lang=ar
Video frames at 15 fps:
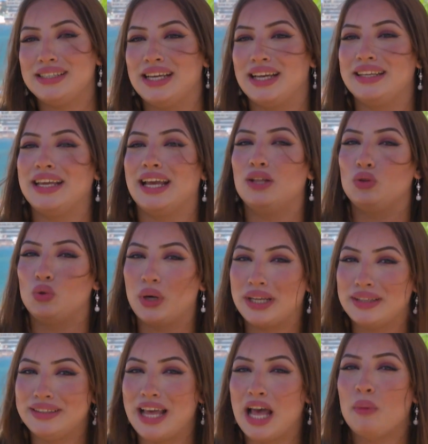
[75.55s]
يعني عنده
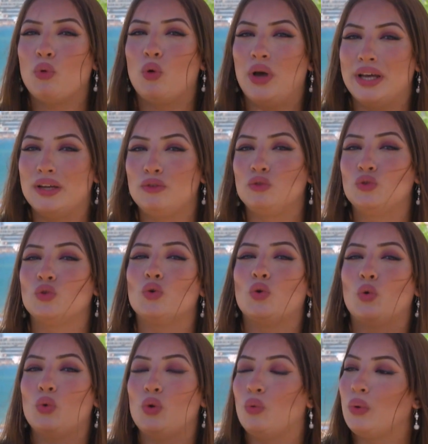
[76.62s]
خدام وحرفته
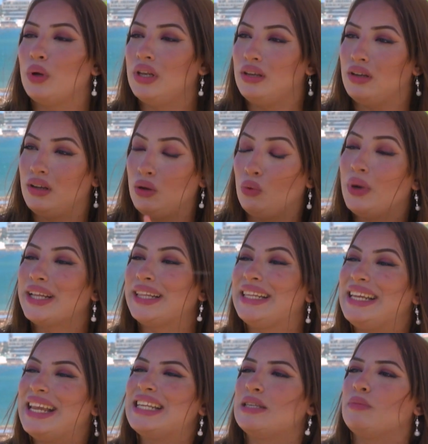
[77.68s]
والوقت
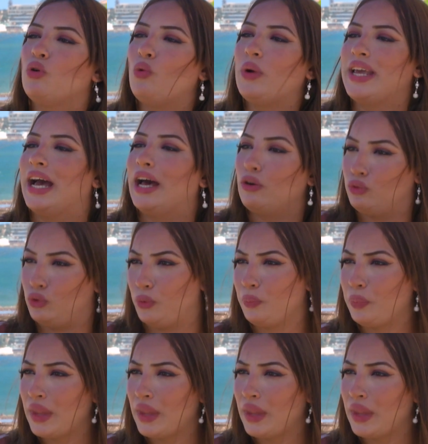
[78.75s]
اللي لازم هو يعرفه